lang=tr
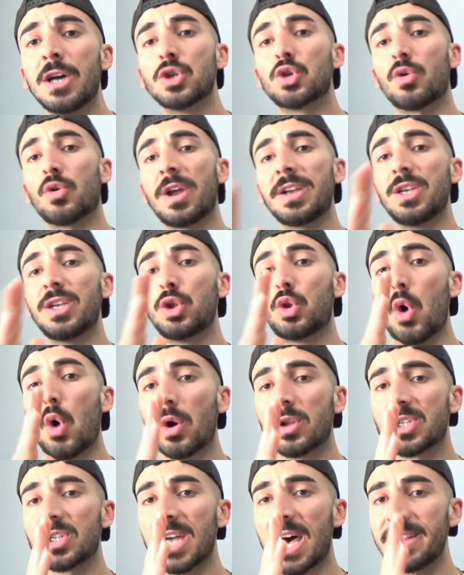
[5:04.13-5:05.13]
Sonraki
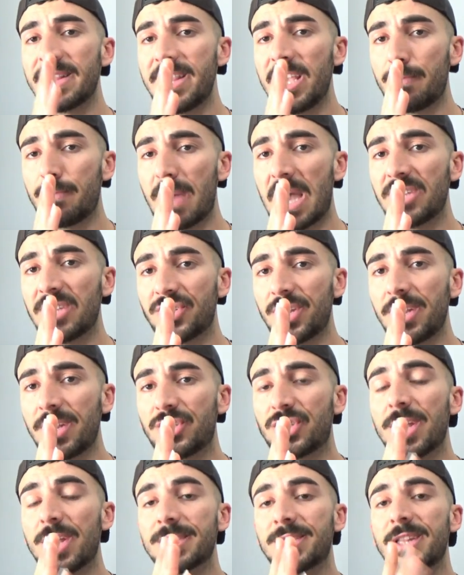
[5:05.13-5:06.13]
4 saatlik pencere
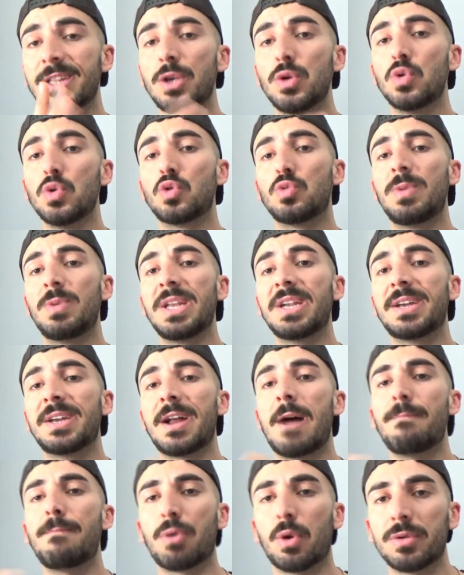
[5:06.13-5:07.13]
içerisinde 101
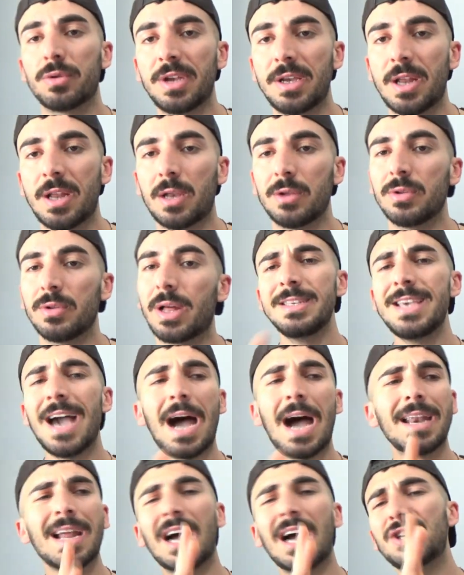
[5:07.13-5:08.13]
gram protein alıyorlar.
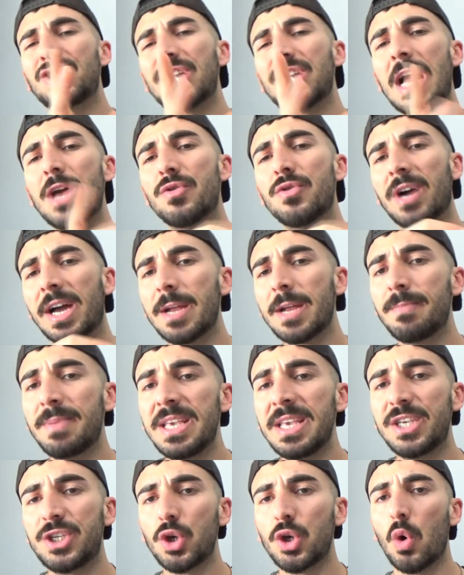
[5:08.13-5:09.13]
Yani aşağı yukarı
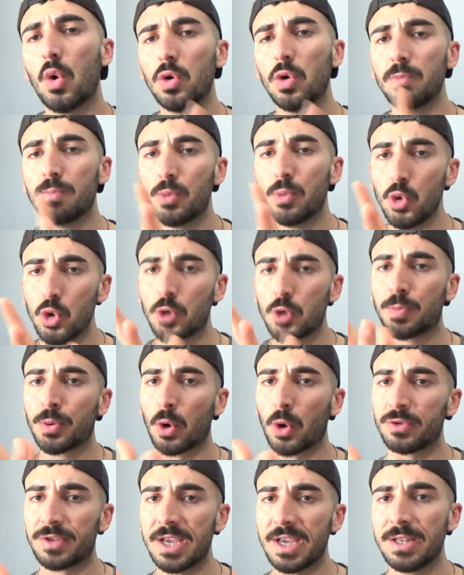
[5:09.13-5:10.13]
bir iki öğün büyük
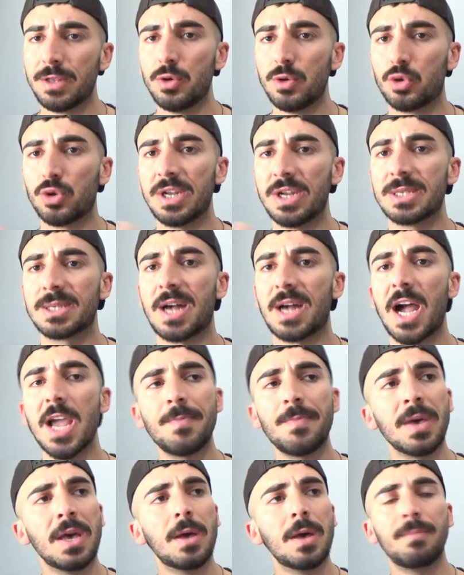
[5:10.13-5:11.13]
protein yüküne
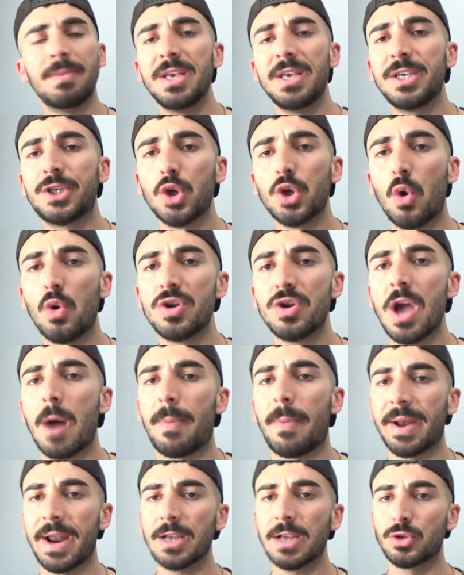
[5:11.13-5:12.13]
sahip bir iki öğün
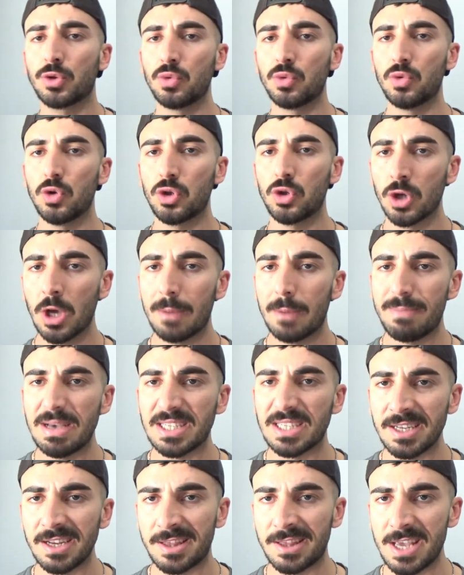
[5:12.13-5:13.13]
yaparak günlük
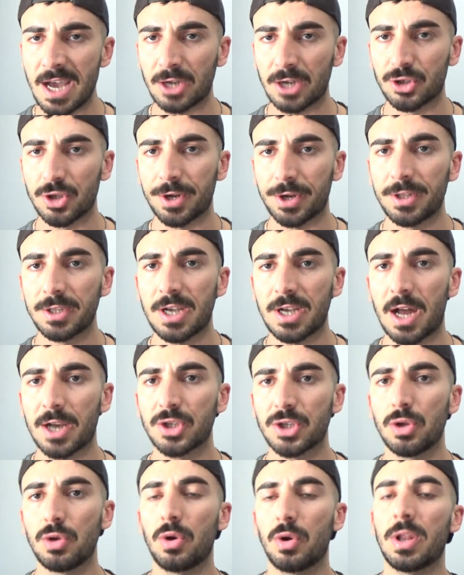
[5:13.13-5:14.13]
besin ihtiyaçlarını
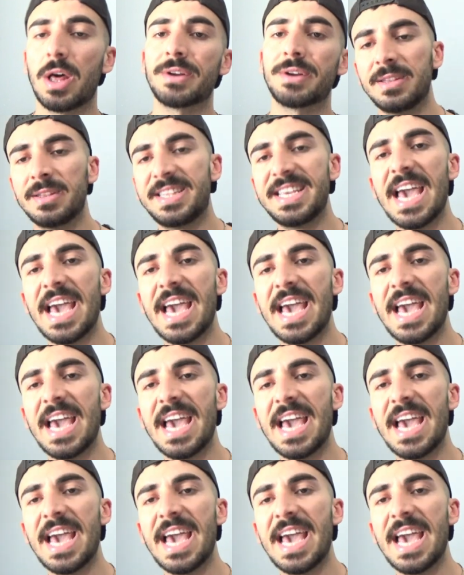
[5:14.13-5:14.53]
karşılıyorlar.